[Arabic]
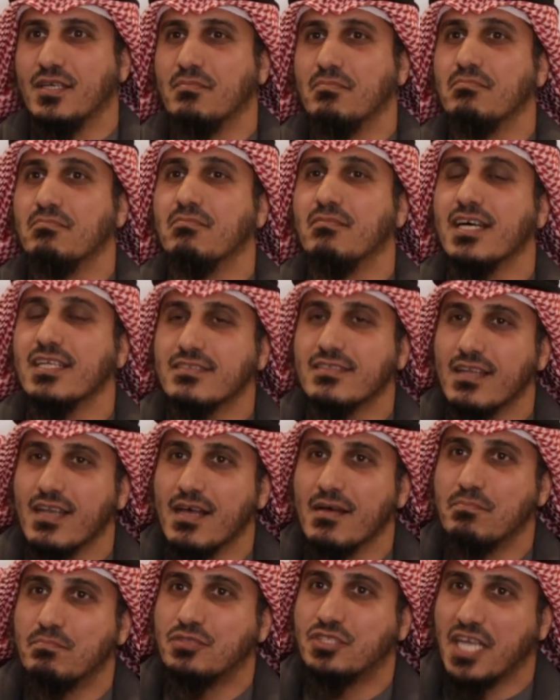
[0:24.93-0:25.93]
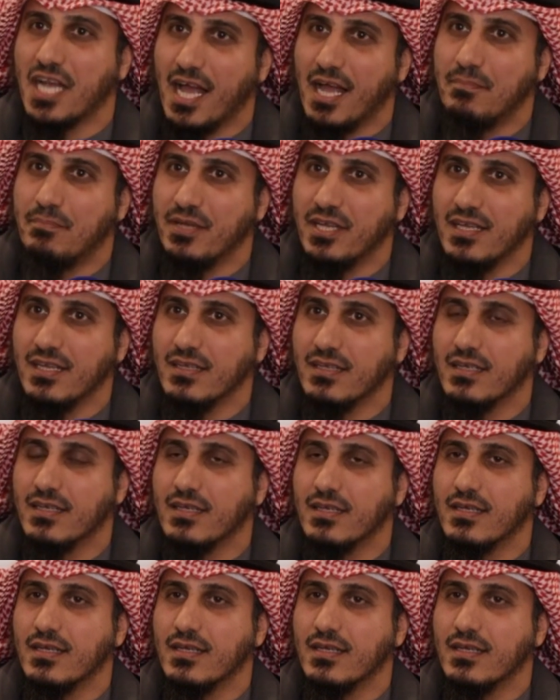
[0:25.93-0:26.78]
مطلب شعبي